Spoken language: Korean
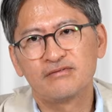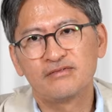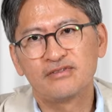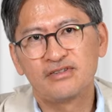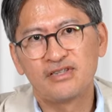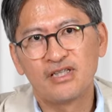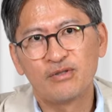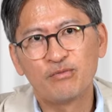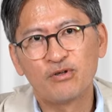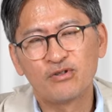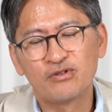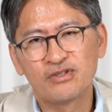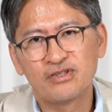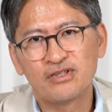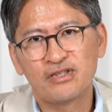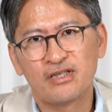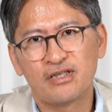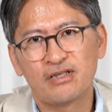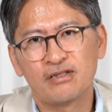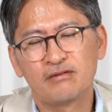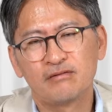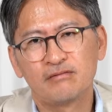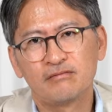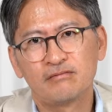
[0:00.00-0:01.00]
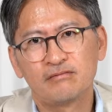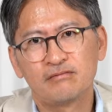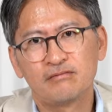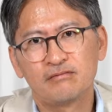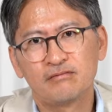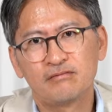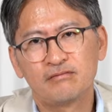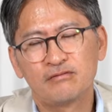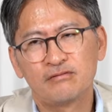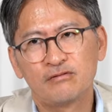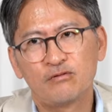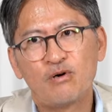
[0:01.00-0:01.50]
세 번째,
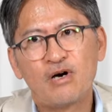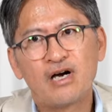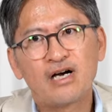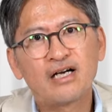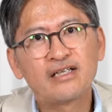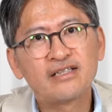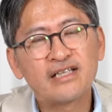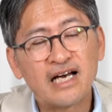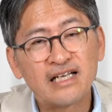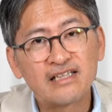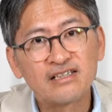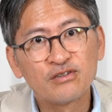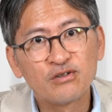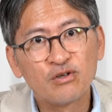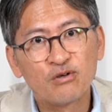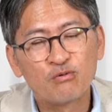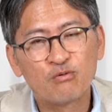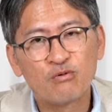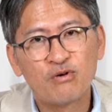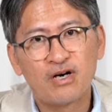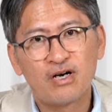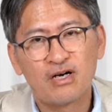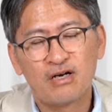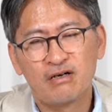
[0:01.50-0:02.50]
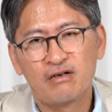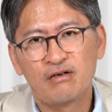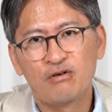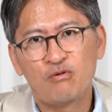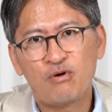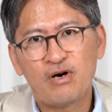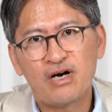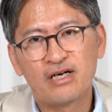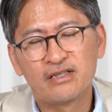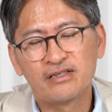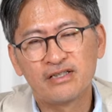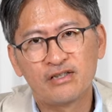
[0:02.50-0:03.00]
화가 나는 것과
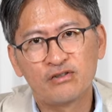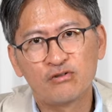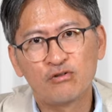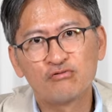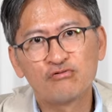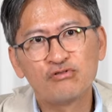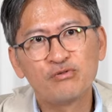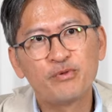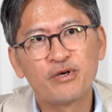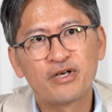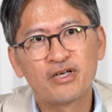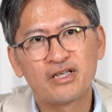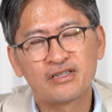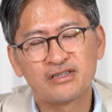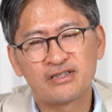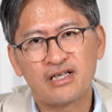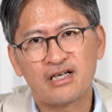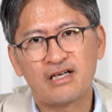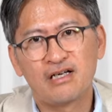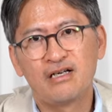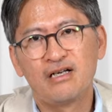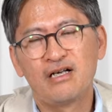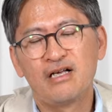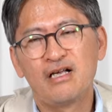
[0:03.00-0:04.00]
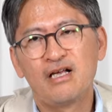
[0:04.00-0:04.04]
화가 내는 걸 구별하자.